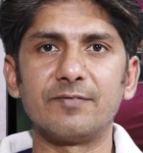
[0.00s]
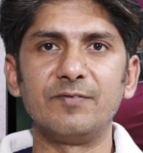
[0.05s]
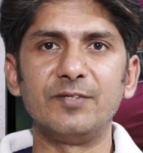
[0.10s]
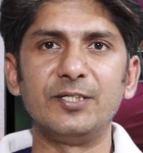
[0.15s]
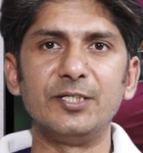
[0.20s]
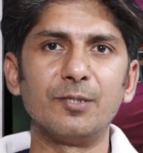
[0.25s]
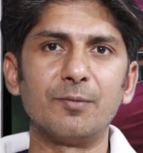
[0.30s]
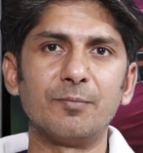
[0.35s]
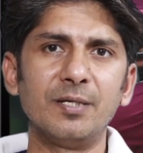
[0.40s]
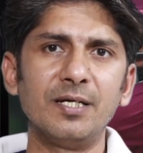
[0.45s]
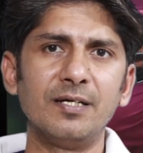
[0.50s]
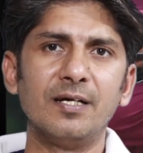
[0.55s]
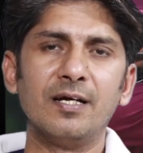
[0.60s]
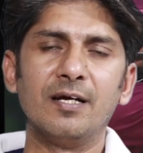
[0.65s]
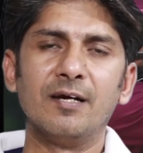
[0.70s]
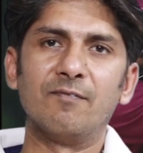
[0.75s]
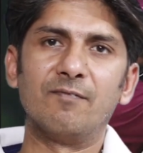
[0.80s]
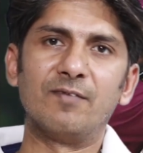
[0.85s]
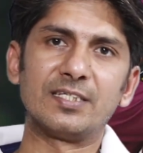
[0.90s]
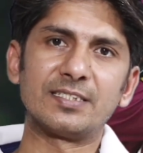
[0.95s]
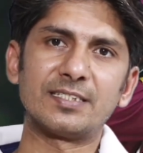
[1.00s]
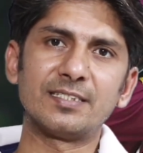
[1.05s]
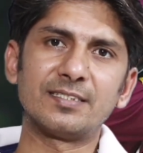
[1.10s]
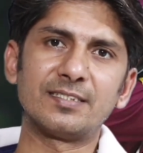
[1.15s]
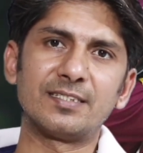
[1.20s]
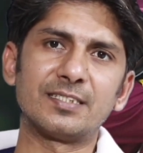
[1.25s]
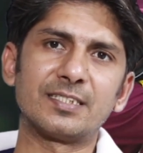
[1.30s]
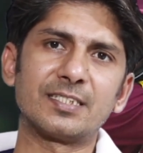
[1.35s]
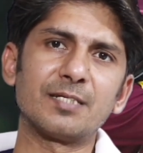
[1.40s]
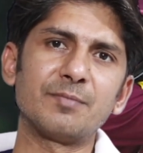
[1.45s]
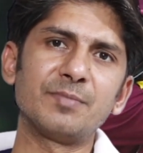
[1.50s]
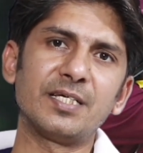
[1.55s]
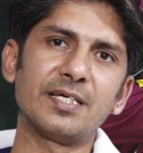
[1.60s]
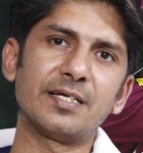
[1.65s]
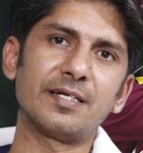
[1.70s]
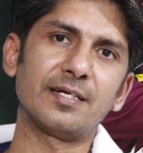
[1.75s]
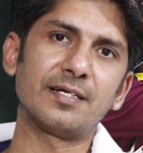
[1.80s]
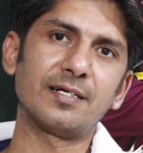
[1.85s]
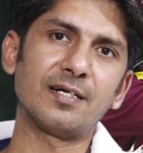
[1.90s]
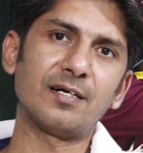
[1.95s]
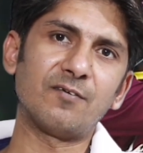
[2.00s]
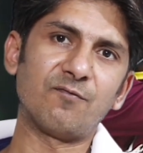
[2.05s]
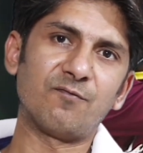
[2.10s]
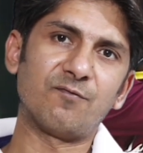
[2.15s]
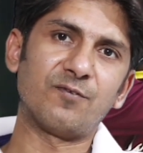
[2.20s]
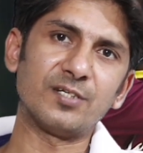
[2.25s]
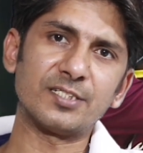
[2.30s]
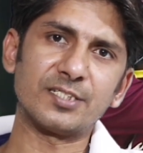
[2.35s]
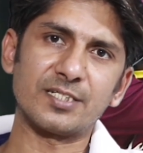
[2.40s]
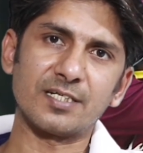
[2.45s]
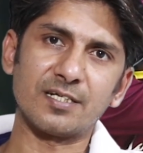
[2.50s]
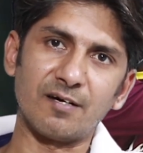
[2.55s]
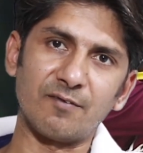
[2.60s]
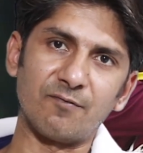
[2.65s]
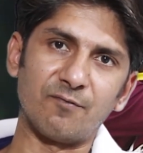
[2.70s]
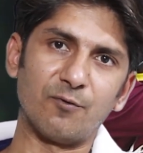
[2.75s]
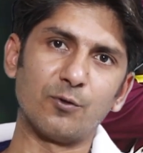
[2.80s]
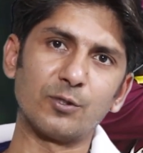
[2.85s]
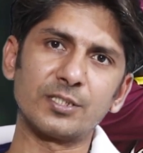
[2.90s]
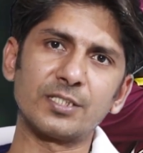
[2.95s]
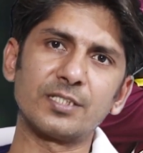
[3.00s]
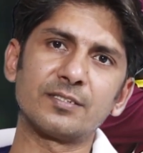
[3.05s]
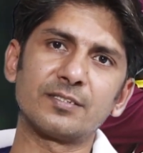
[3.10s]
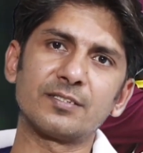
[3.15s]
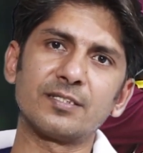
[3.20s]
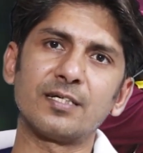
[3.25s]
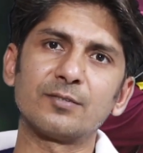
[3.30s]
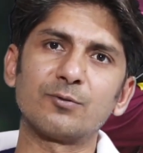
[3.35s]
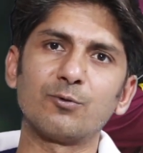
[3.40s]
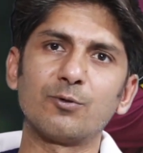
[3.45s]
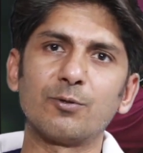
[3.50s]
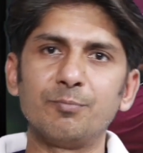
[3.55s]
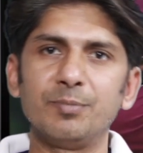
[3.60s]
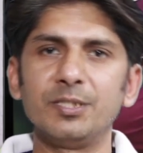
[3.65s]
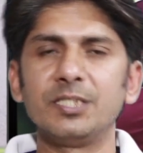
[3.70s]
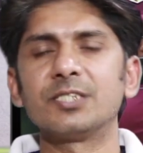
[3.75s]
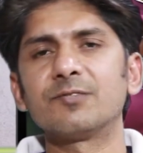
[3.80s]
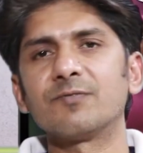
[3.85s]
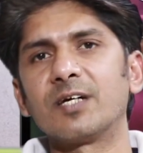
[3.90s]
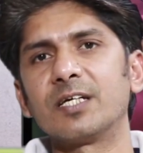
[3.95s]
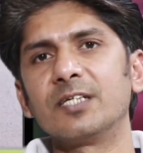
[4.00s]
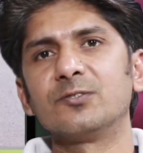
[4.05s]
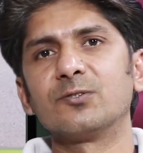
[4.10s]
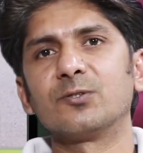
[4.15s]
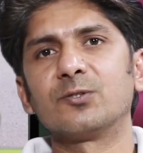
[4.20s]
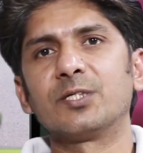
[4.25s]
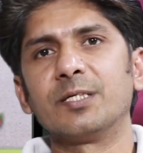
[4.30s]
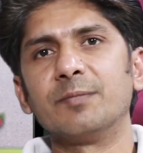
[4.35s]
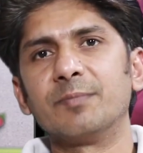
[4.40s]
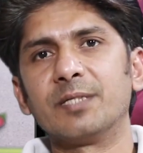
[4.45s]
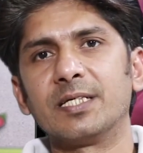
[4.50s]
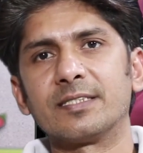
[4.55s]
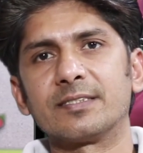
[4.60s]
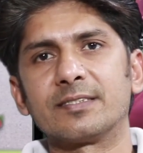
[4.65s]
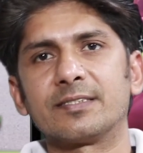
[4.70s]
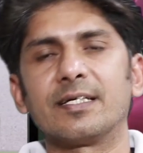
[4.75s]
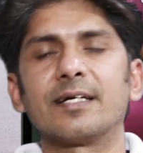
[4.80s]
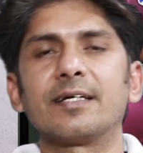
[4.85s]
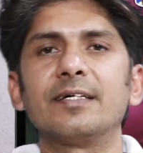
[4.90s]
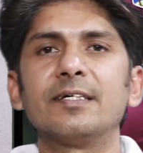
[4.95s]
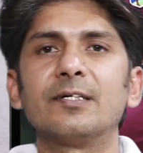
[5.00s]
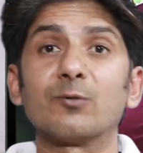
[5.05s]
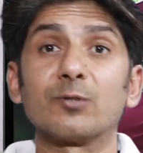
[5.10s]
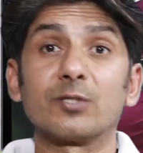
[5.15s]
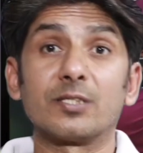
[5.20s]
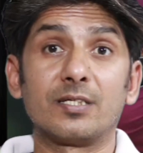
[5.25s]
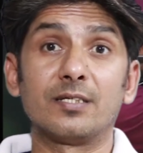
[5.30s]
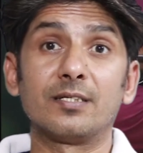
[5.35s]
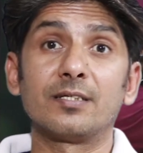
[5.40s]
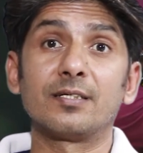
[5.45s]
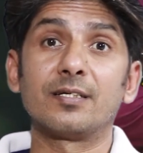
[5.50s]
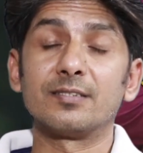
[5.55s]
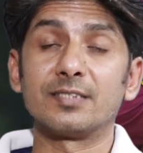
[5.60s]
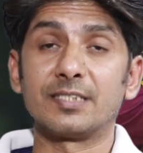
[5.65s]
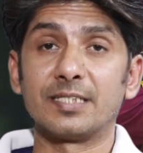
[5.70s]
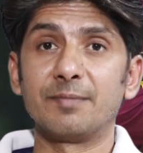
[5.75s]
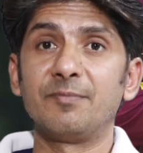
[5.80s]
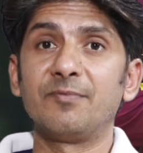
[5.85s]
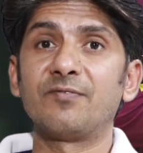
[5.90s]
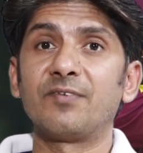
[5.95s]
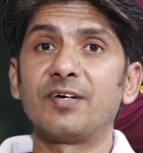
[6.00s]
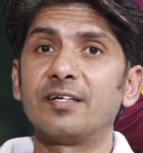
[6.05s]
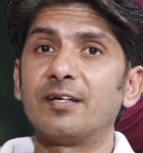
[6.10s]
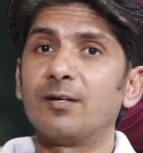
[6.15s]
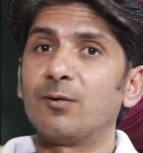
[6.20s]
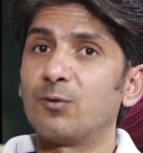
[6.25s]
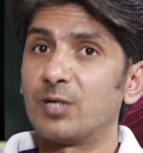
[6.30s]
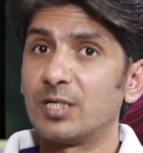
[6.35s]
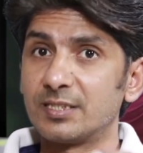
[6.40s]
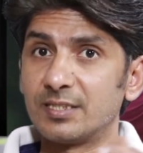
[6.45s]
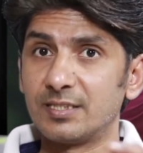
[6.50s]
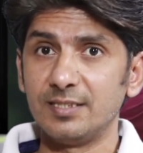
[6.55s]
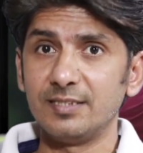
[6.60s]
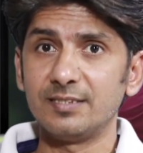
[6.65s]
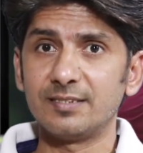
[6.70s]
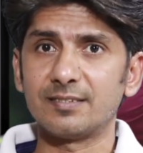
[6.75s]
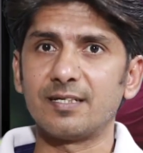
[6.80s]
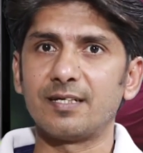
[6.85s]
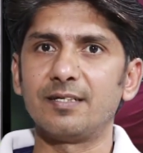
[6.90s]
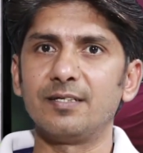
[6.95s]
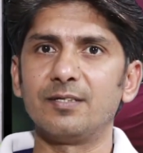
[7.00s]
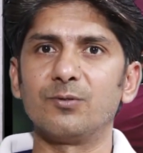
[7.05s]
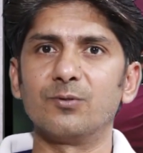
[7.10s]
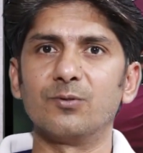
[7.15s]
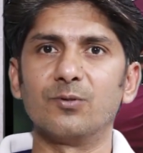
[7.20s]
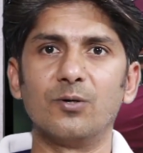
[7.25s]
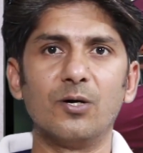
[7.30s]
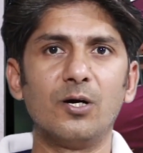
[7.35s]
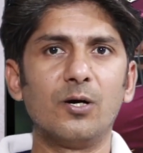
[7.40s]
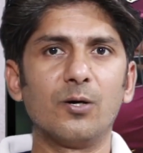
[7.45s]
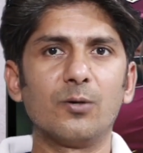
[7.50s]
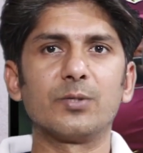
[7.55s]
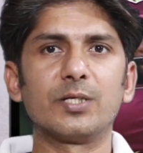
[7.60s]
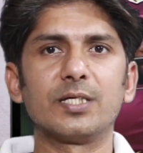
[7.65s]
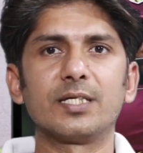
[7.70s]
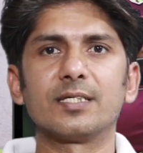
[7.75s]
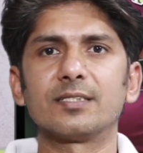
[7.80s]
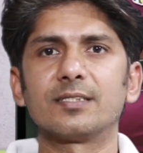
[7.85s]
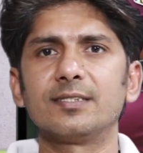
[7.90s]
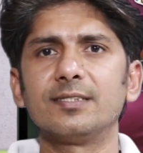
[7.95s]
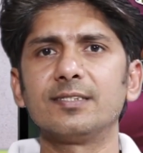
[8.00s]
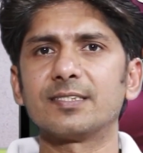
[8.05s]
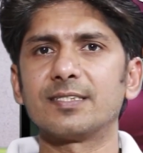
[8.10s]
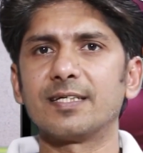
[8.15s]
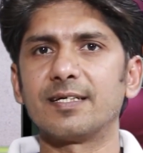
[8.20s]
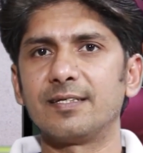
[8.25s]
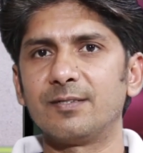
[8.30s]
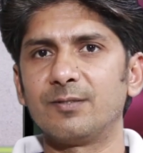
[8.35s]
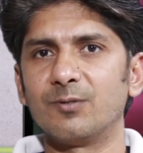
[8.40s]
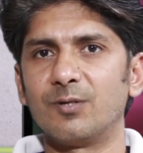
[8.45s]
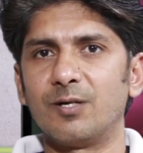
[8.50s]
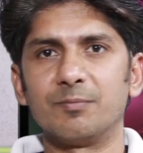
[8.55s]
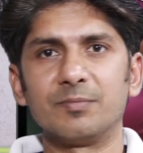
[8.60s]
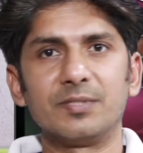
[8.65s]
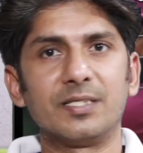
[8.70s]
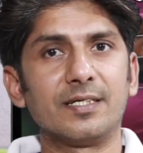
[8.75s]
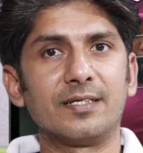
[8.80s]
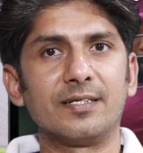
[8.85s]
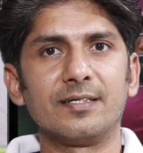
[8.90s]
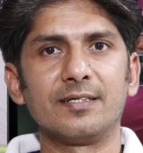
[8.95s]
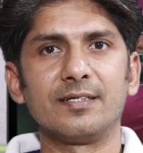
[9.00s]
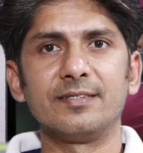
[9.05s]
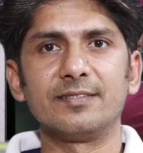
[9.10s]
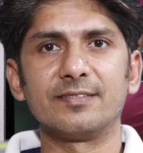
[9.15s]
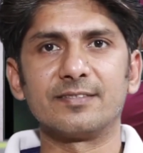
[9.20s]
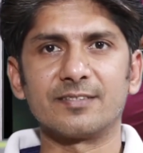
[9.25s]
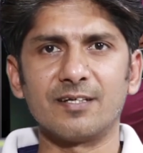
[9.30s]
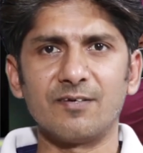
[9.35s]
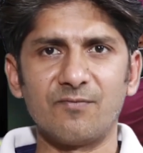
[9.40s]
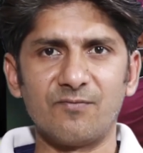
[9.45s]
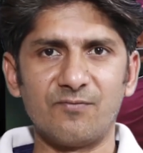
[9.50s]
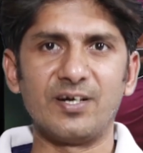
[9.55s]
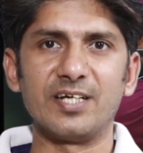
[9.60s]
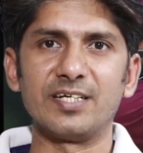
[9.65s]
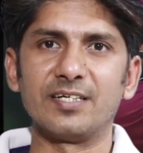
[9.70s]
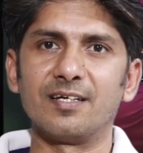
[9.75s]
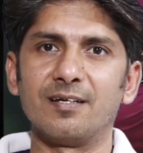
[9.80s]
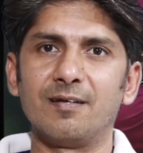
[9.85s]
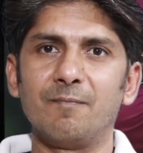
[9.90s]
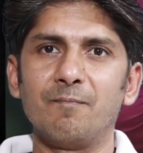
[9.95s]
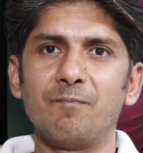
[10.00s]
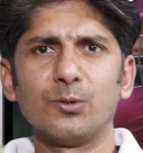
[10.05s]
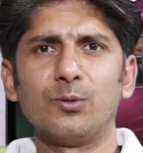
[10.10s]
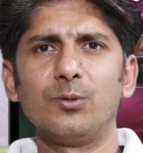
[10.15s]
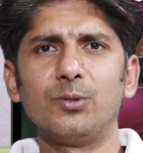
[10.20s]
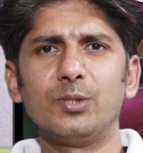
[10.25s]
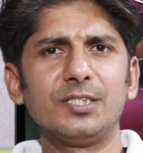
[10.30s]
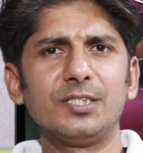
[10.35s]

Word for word: एक वीडियो में वैसे सिस्टम ये रहेगा फर्स्ट का फोर्थ के साथ और बीच वाली जो टीमें हैं सेकंड और थर्ड का सेमीफाइनल होगा 30 तारीख को और 31 तारीख को हम देखेंगे इसका फाइनल तो